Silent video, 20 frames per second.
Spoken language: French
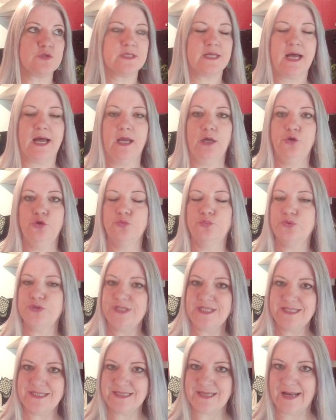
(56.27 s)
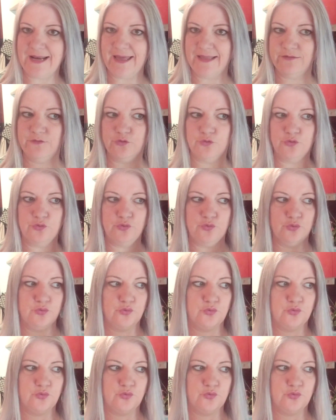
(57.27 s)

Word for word: ce sera une petite salade